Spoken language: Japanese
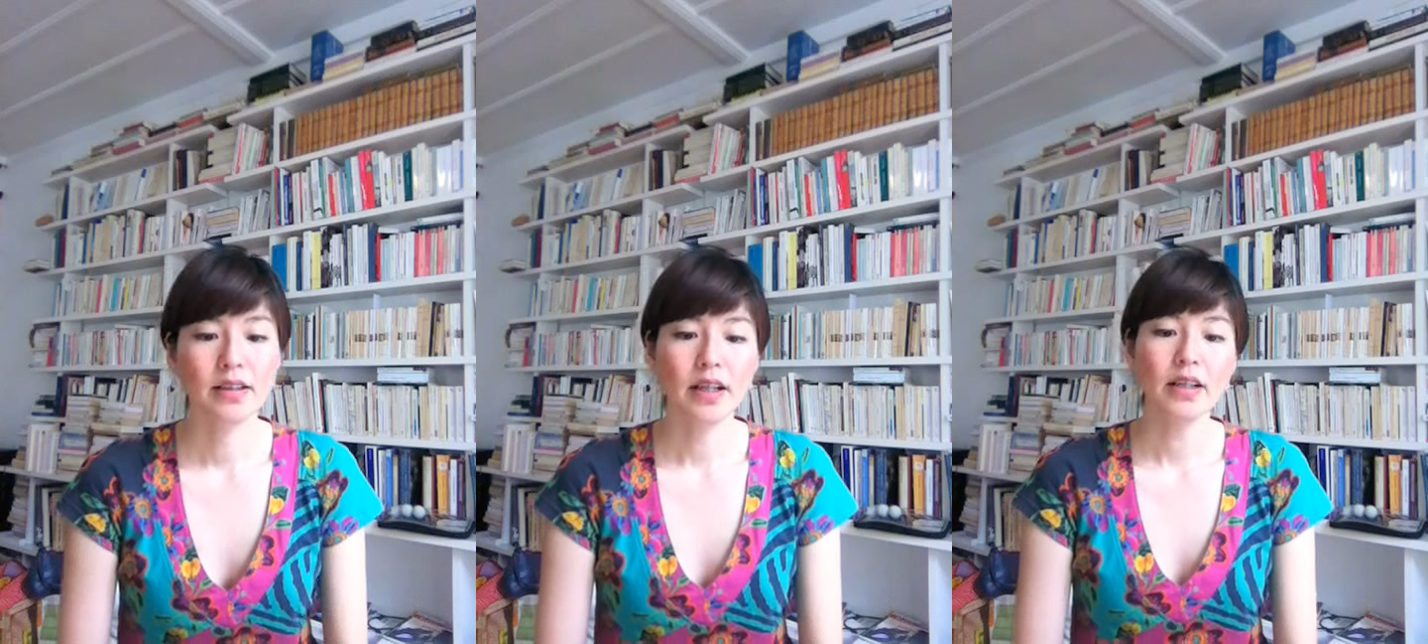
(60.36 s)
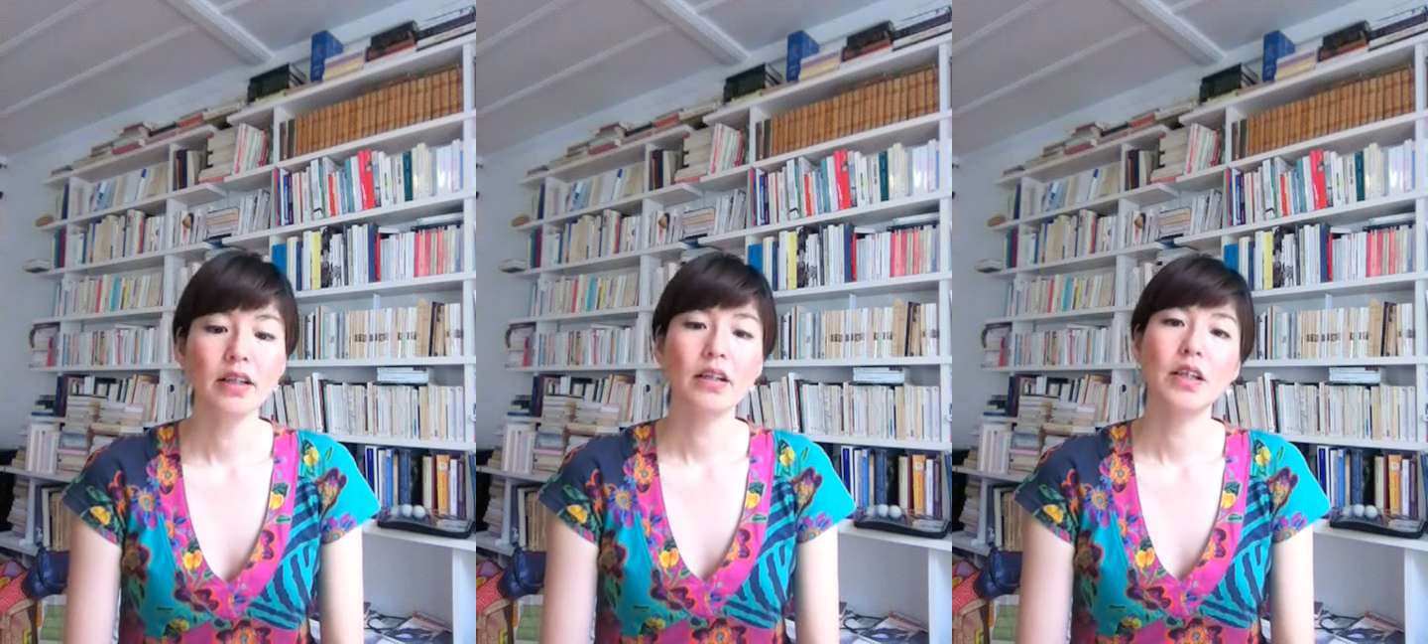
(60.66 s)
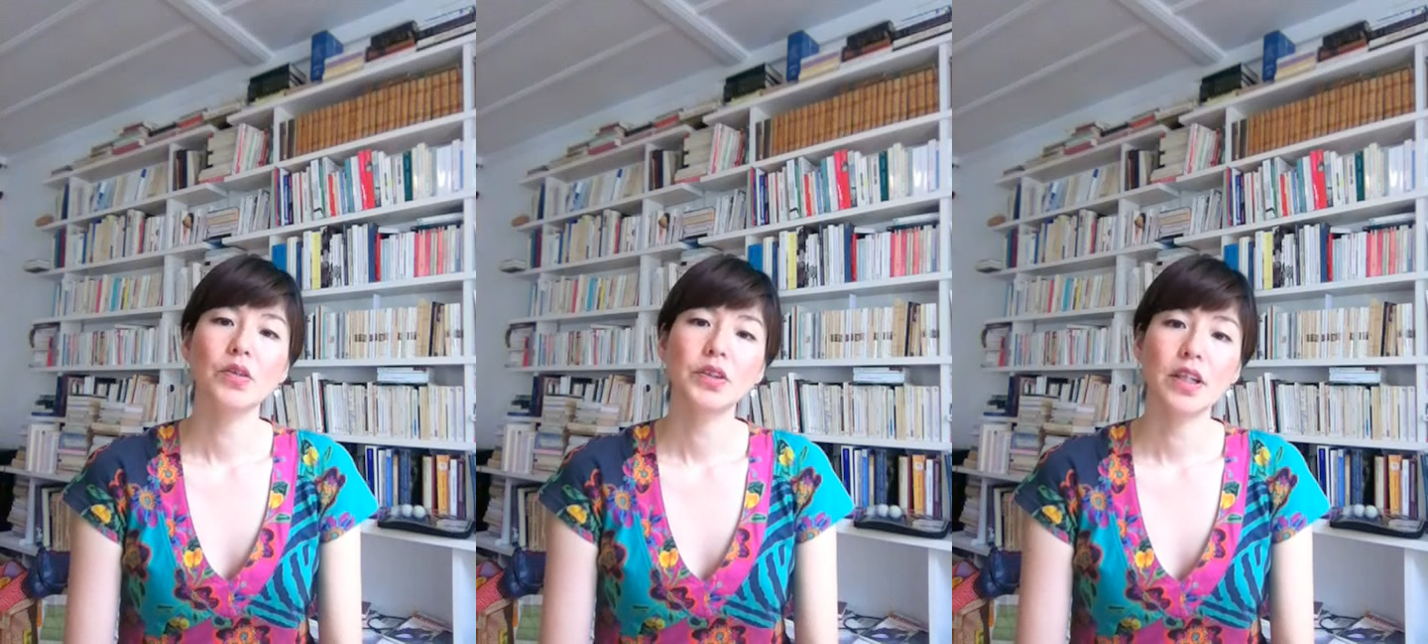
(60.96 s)
何から
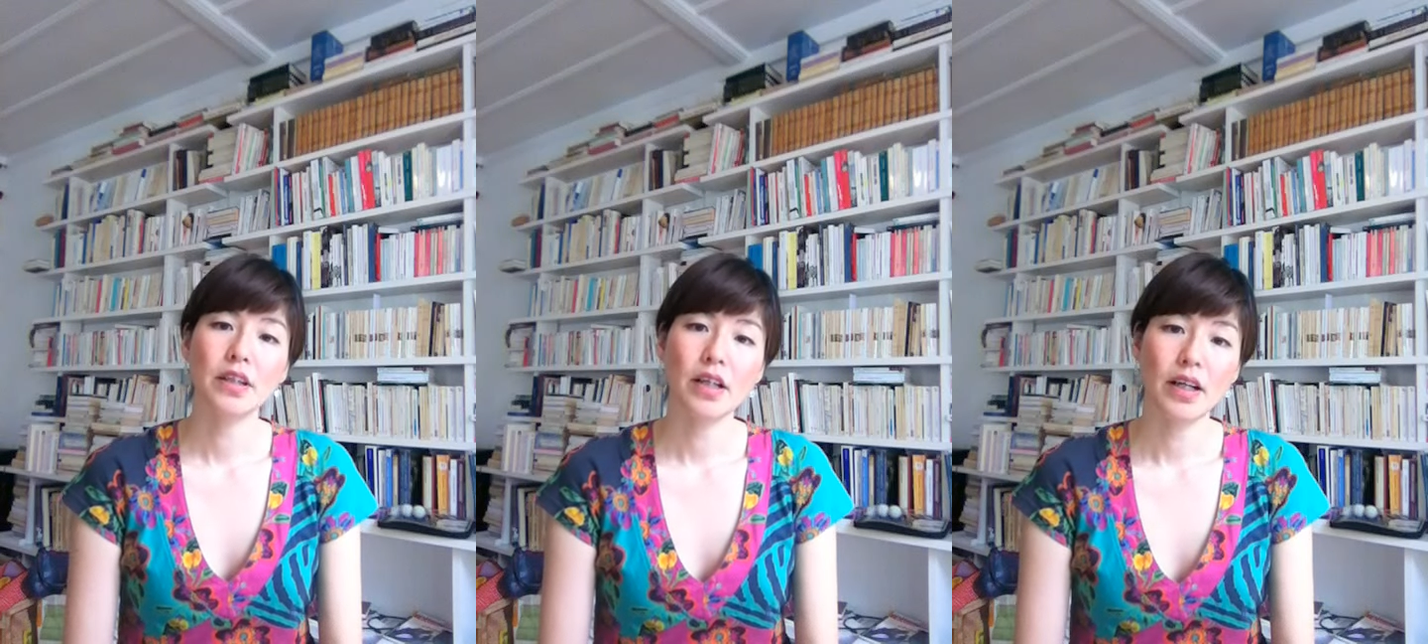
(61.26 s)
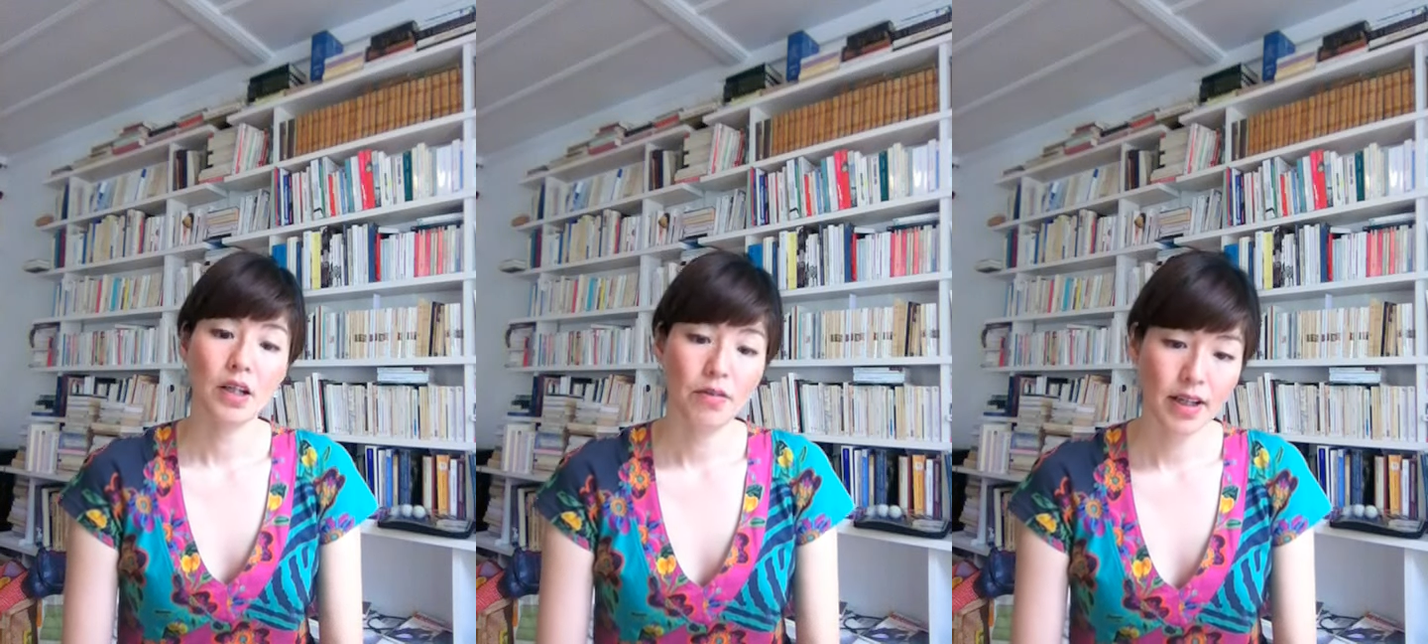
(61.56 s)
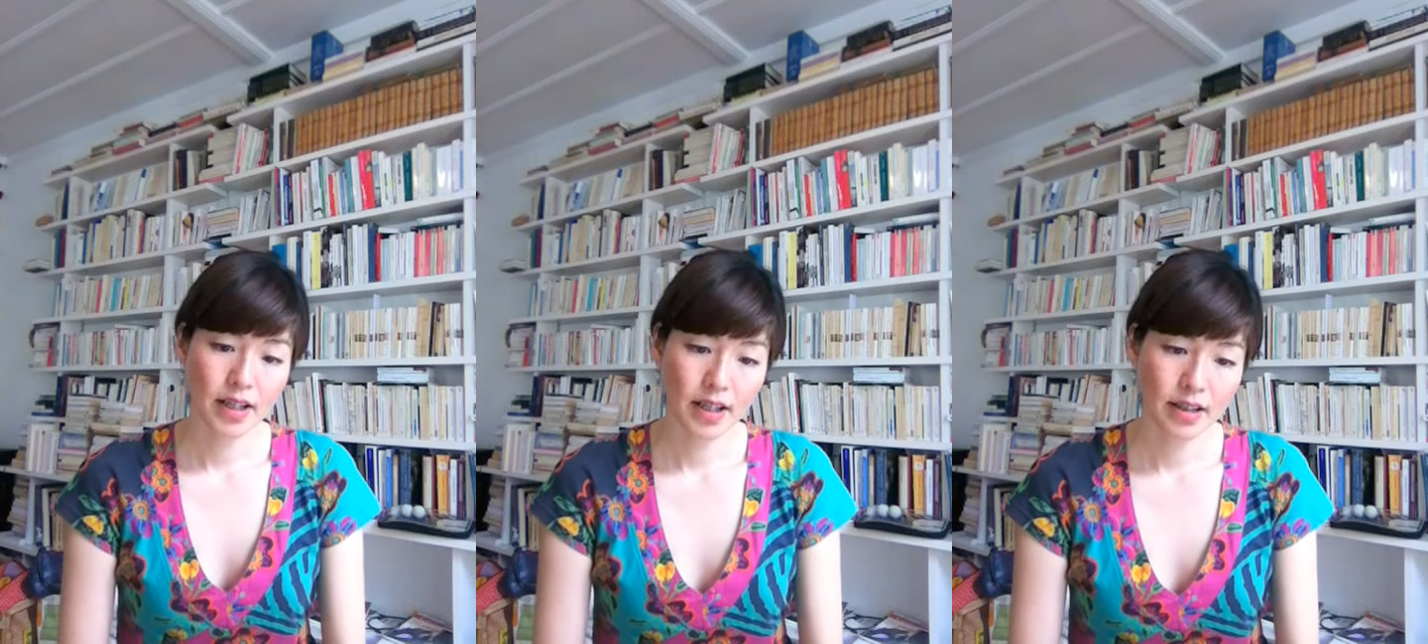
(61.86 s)
手をつけたらいいかわ
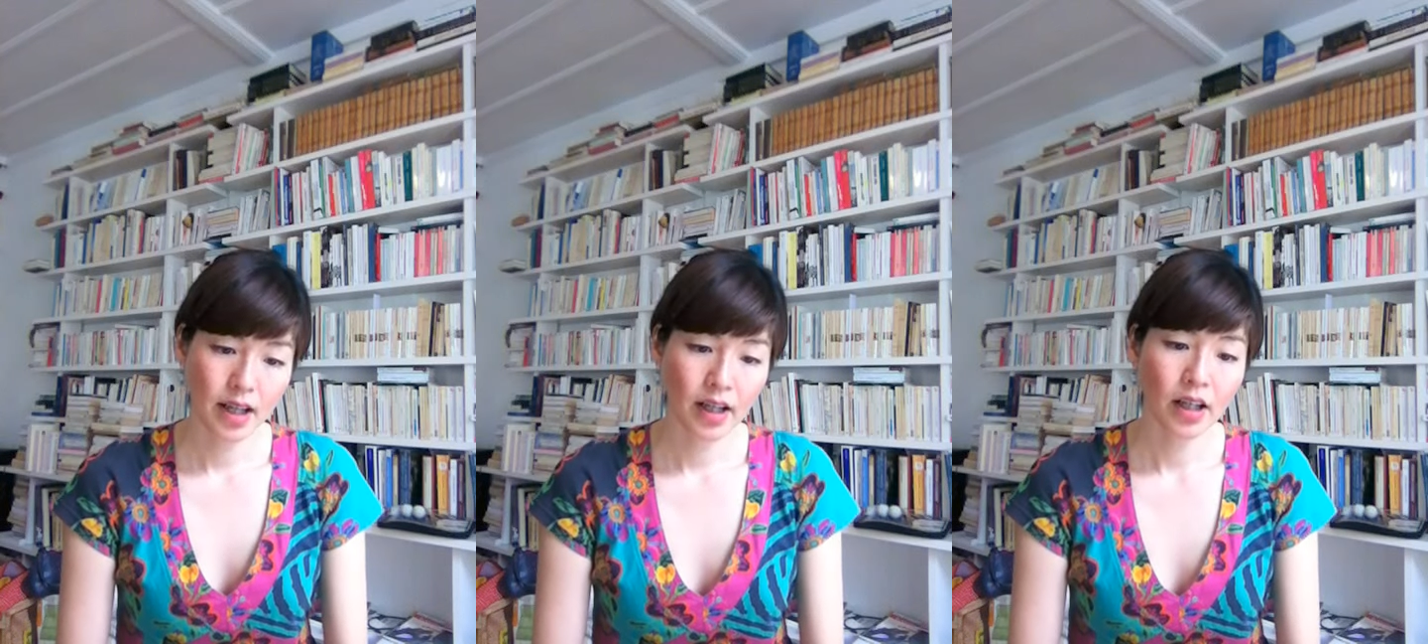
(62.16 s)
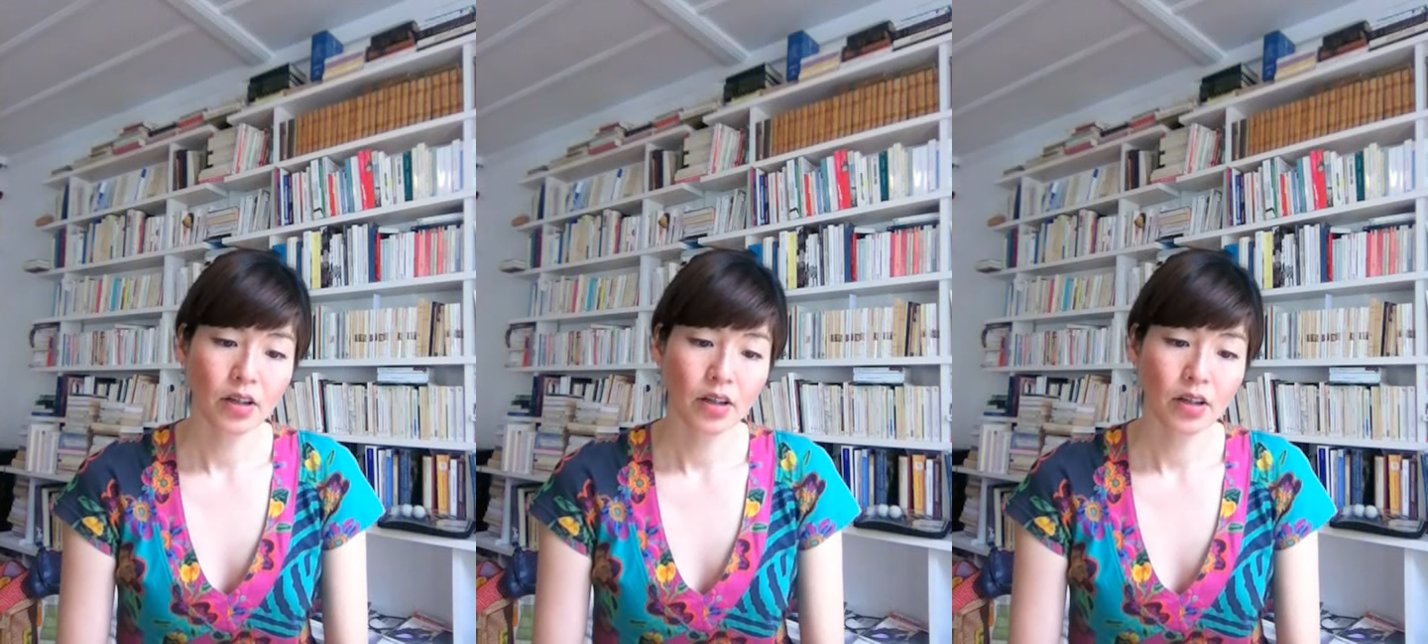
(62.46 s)
からない